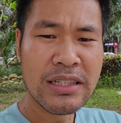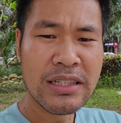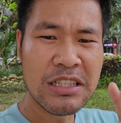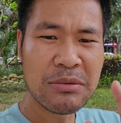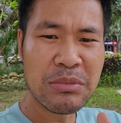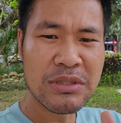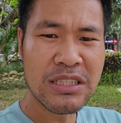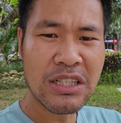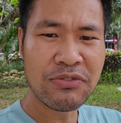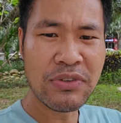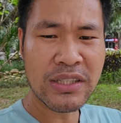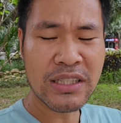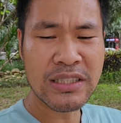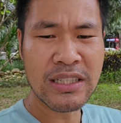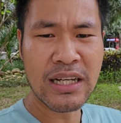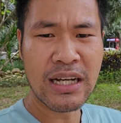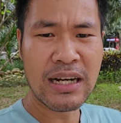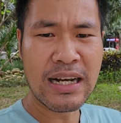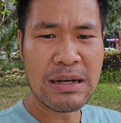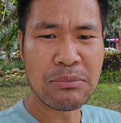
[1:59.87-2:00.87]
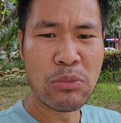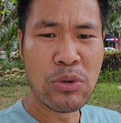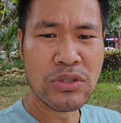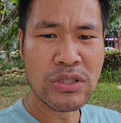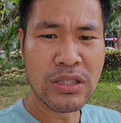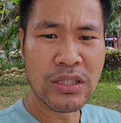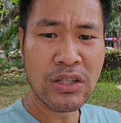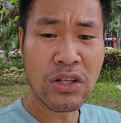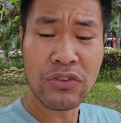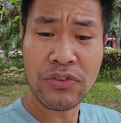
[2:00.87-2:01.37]
Nhưng mà giờ việc gì ạ, làm môi
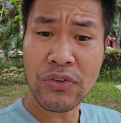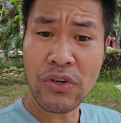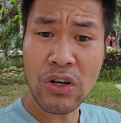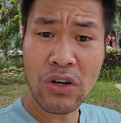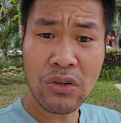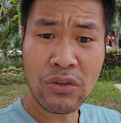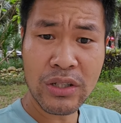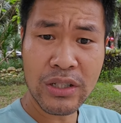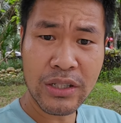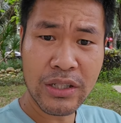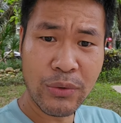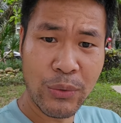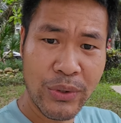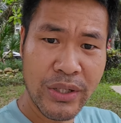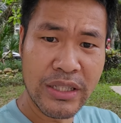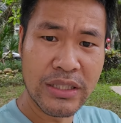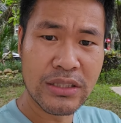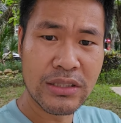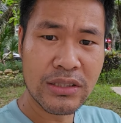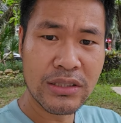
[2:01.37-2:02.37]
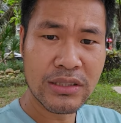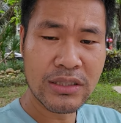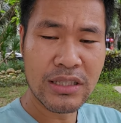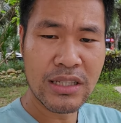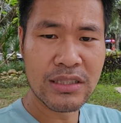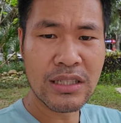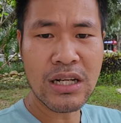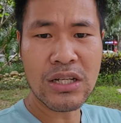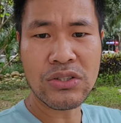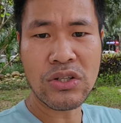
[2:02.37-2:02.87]
giới nó có cái quy định
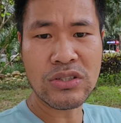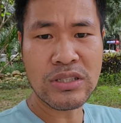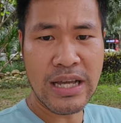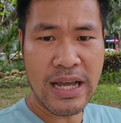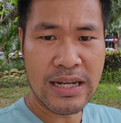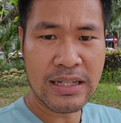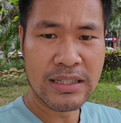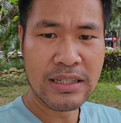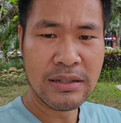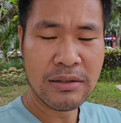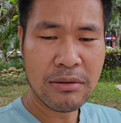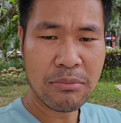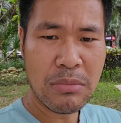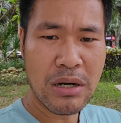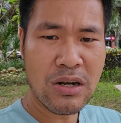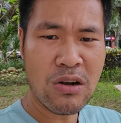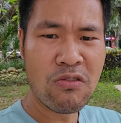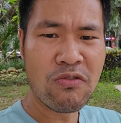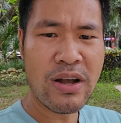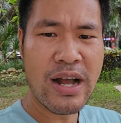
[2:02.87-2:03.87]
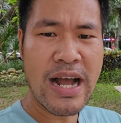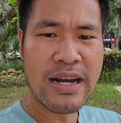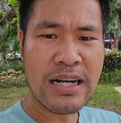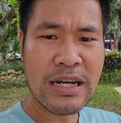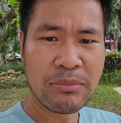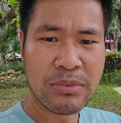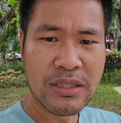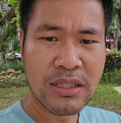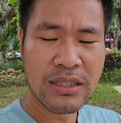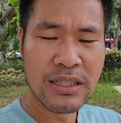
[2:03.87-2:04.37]
rất là rõ ràng mà không phải ai
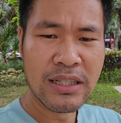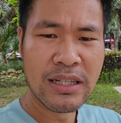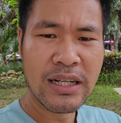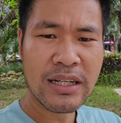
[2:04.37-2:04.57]
làm được.